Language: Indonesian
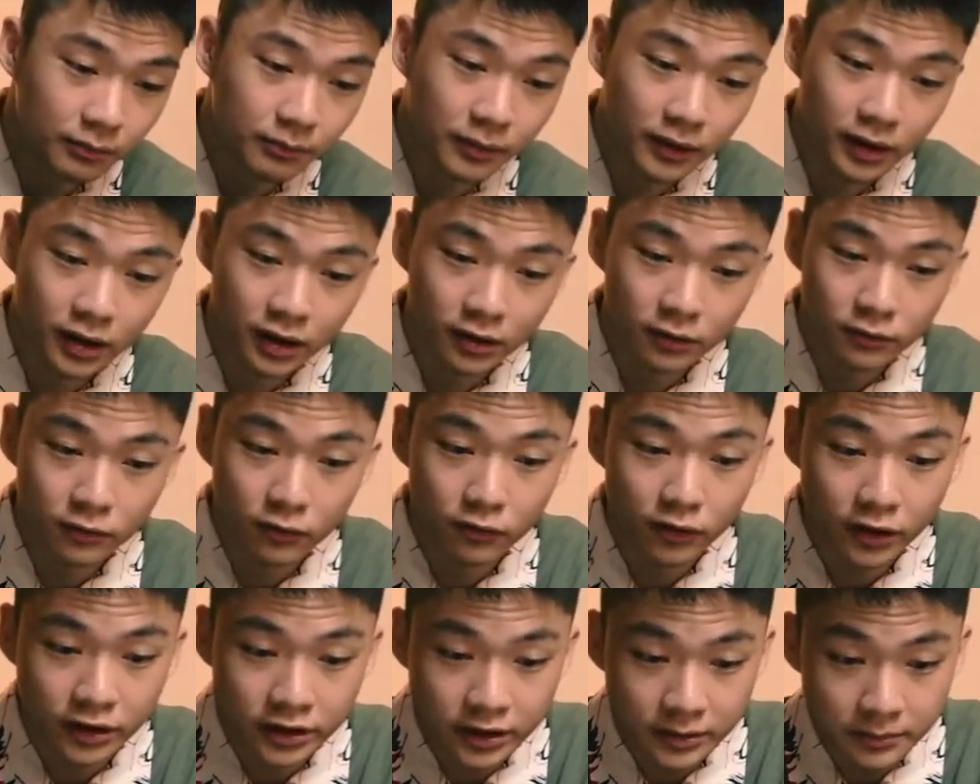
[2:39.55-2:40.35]
padahal gue
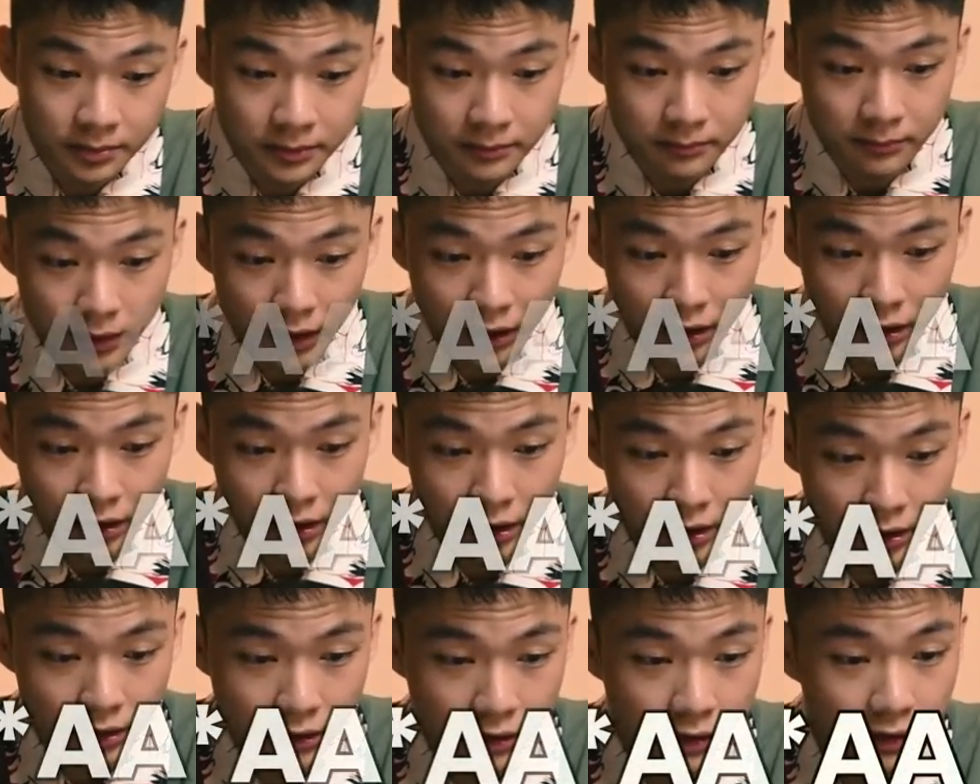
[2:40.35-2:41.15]
udah siapin baterai
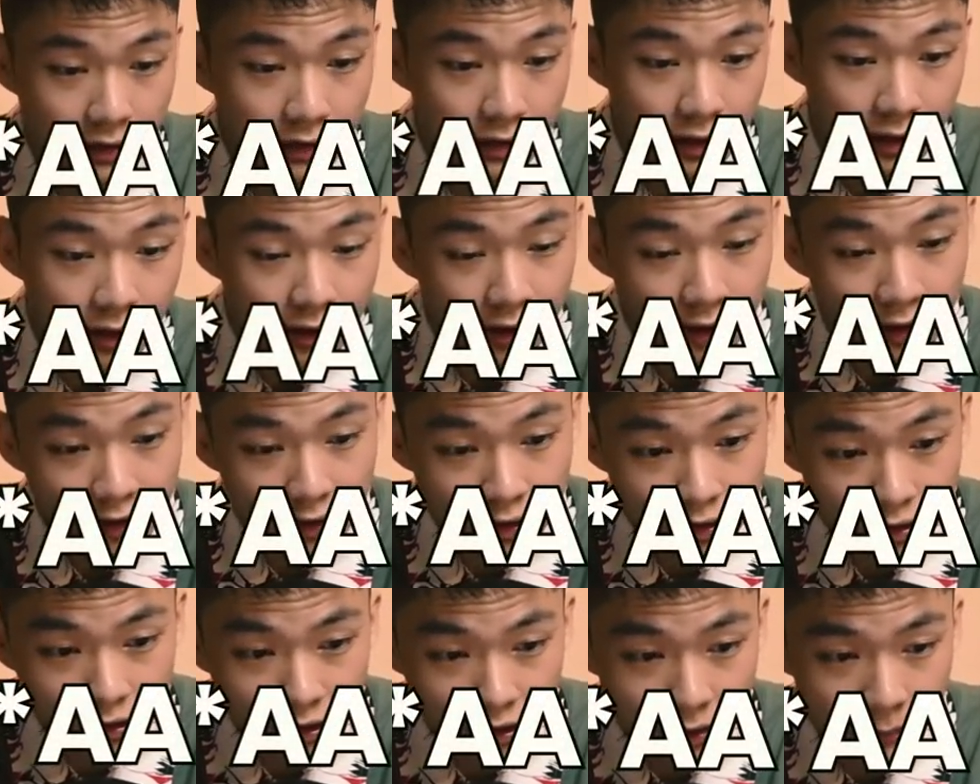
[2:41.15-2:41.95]
Akiga
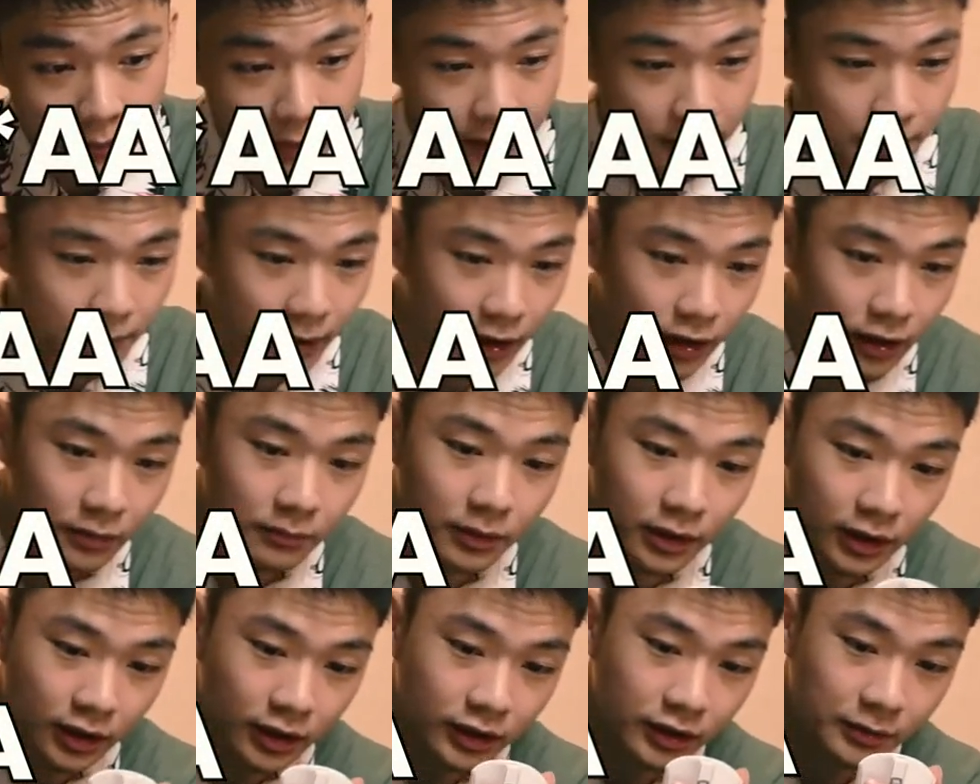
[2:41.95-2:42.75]
kayaknya dia nggak pakai baterai
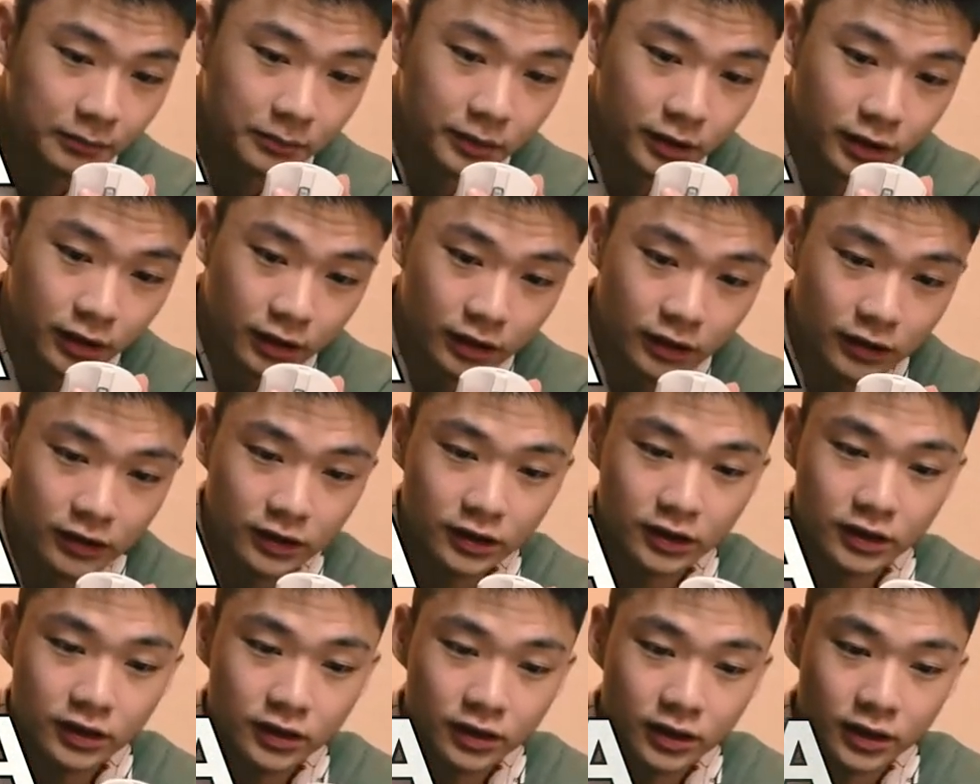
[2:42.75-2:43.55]
baterainya built
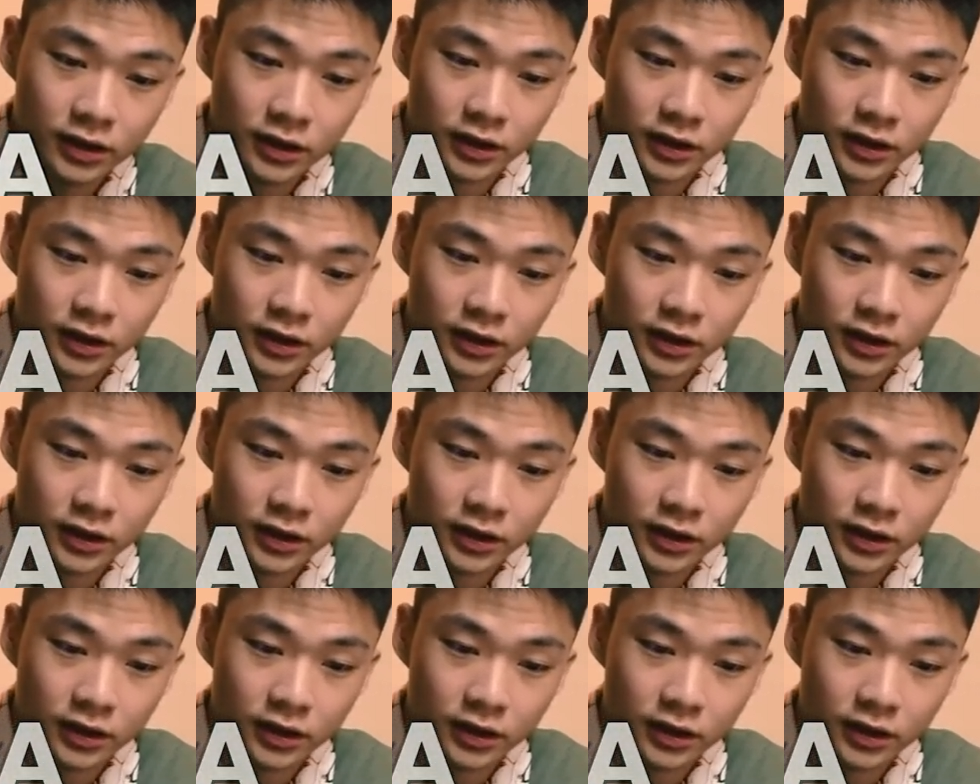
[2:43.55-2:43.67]
in